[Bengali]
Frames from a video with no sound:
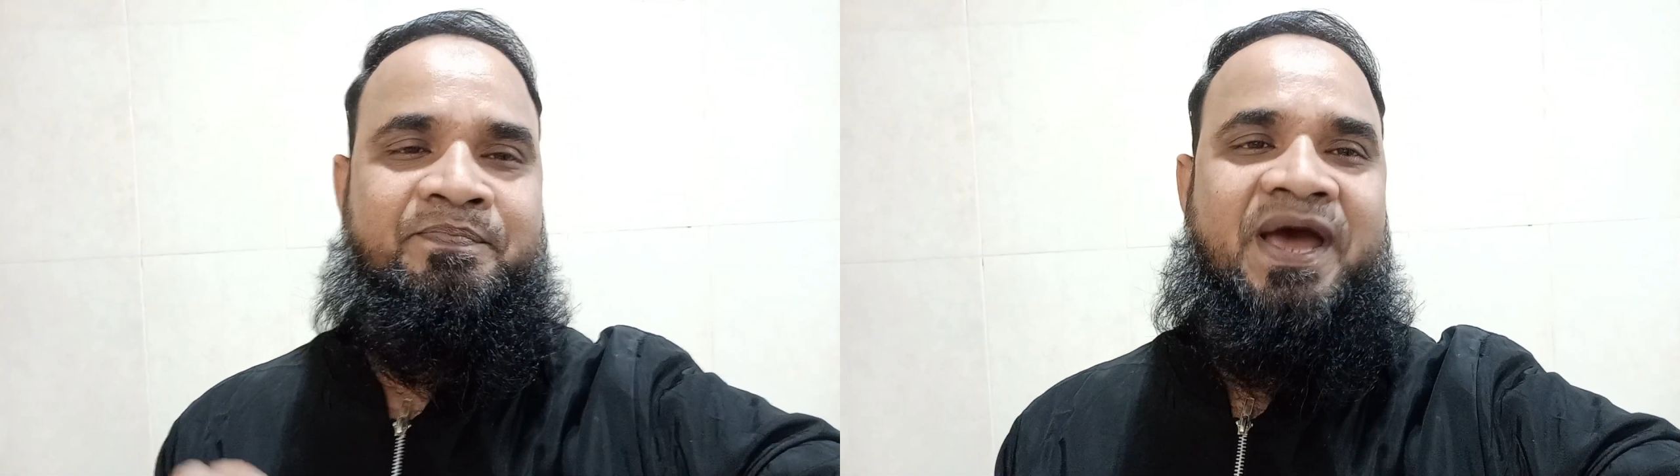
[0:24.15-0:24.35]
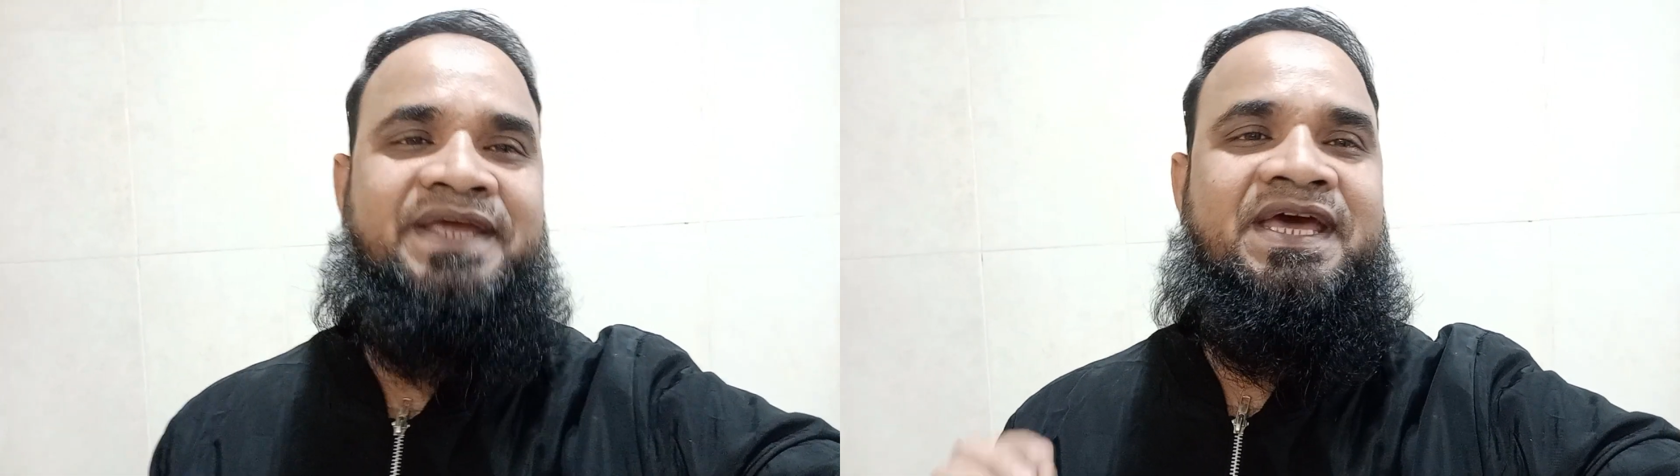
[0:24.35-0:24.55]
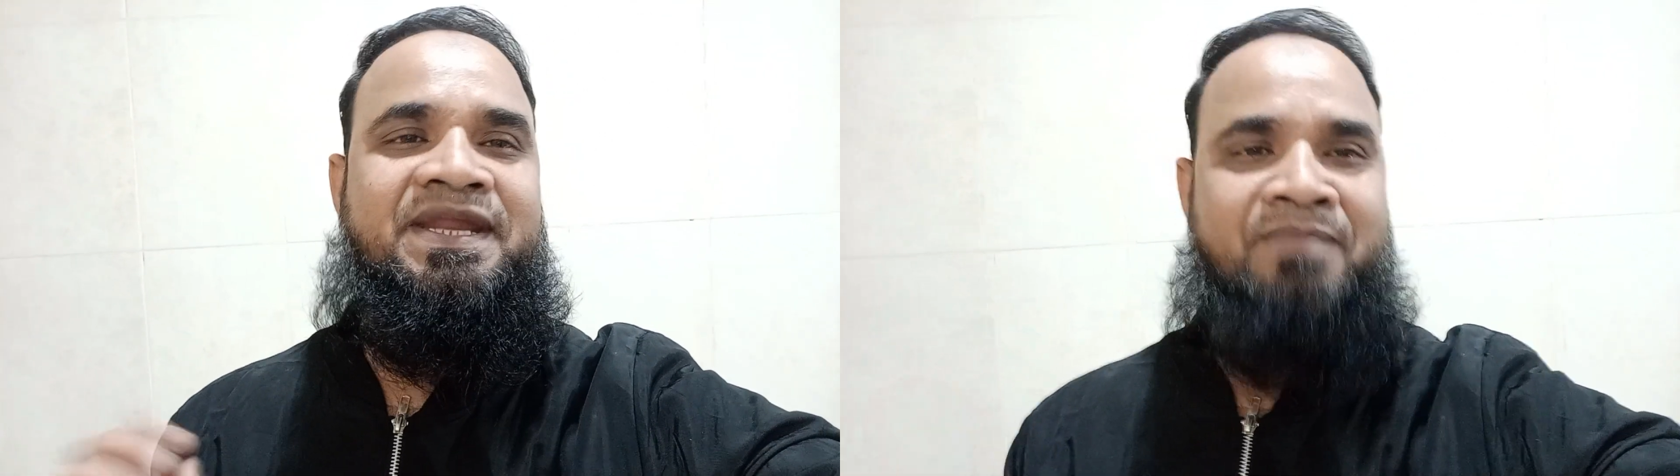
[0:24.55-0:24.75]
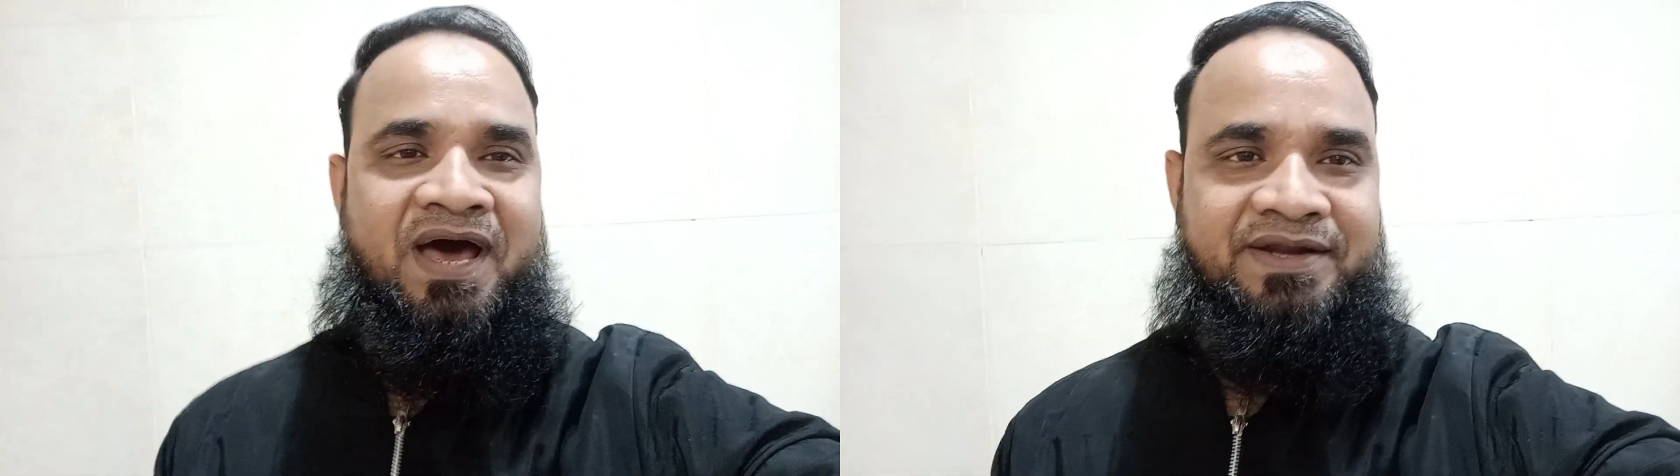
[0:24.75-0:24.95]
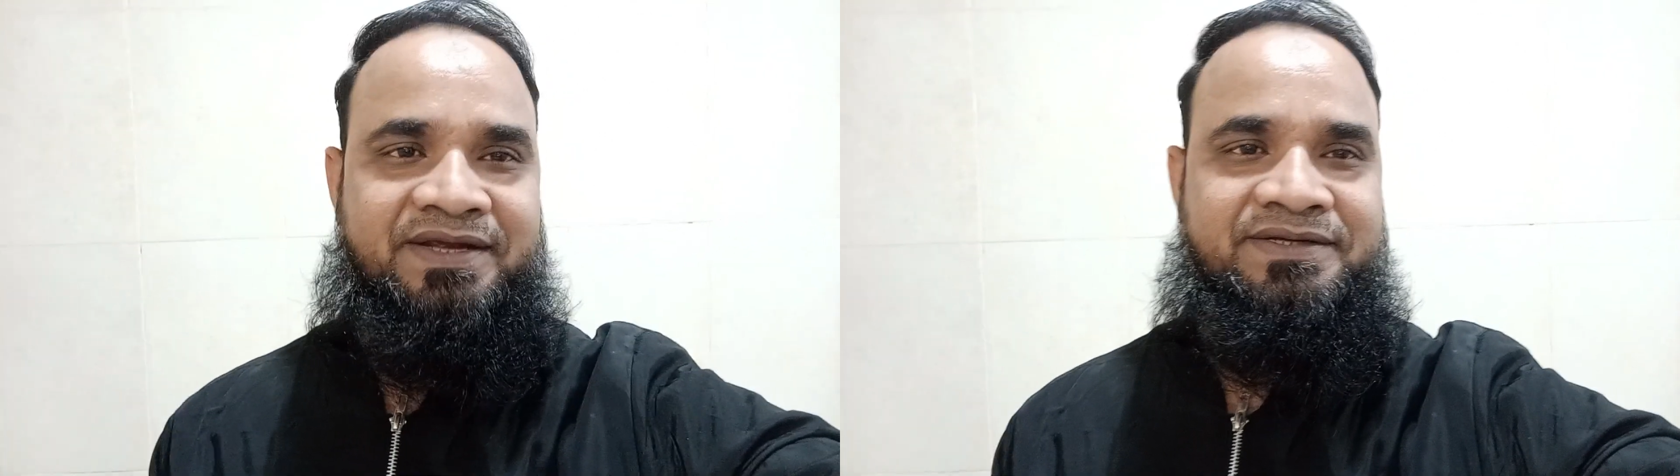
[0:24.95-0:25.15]
পাইকারি
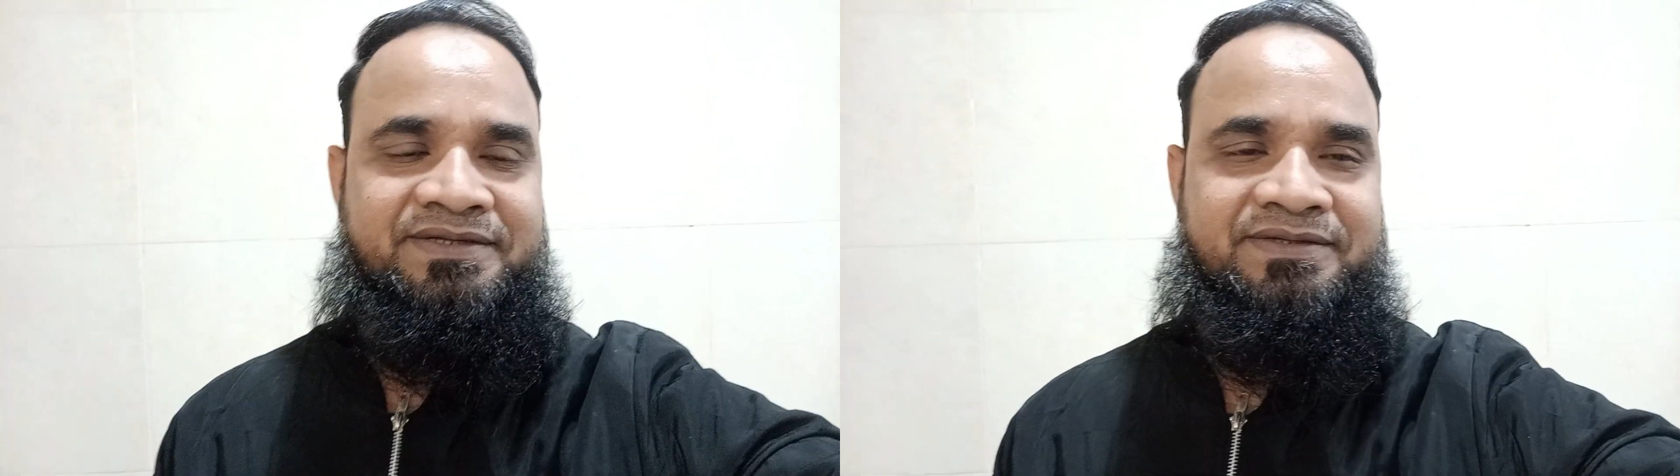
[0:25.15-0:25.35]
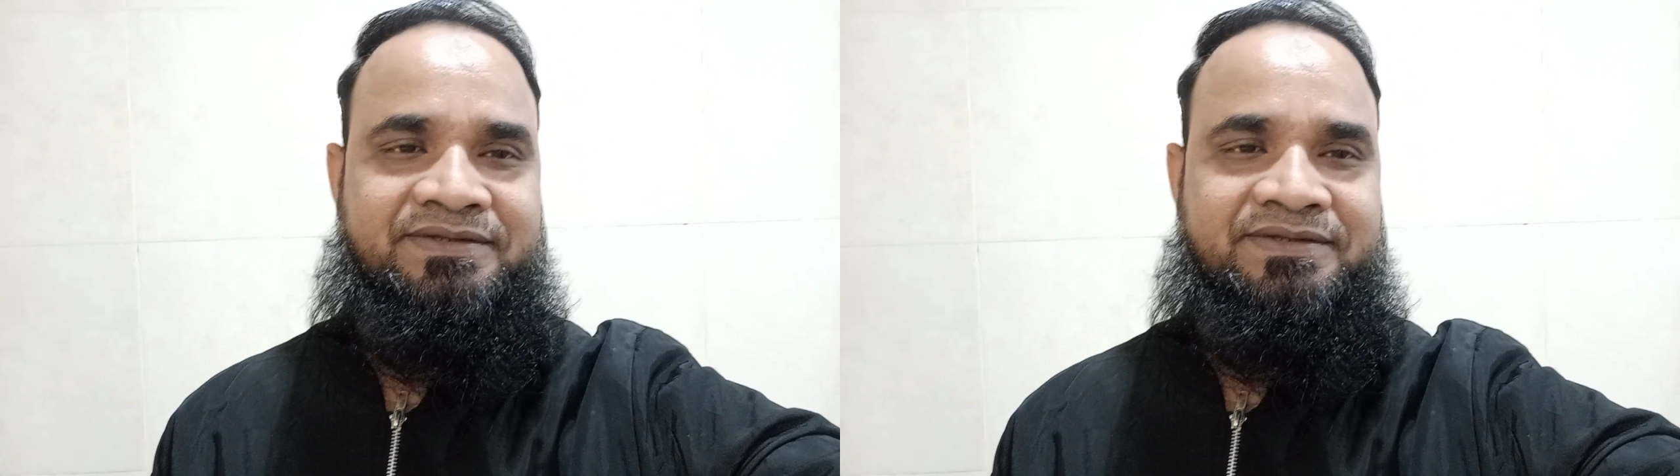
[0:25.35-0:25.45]
মার্কেট